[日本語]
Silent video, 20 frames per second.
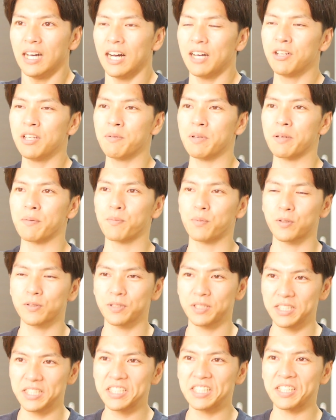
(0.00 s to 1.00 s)
ある意味
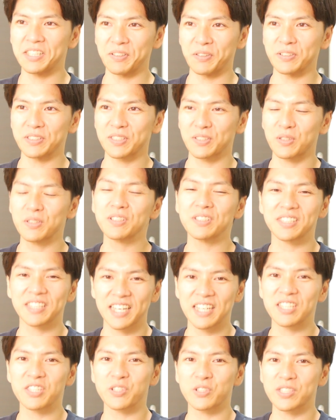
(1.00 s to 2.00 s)
僕自身をすごく
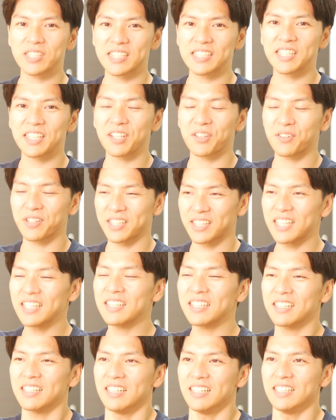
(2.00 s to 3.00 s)
成長させてくれ
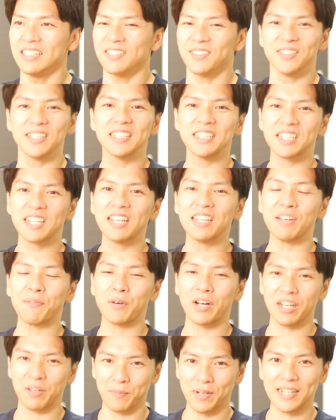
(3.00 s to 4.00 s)
た、そんな時間で
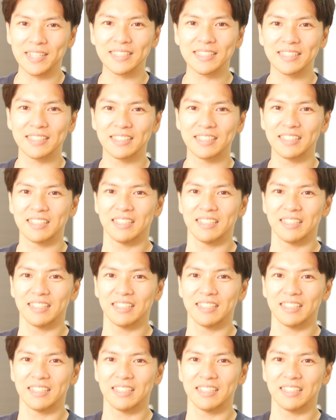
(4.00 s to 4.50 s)
もあります。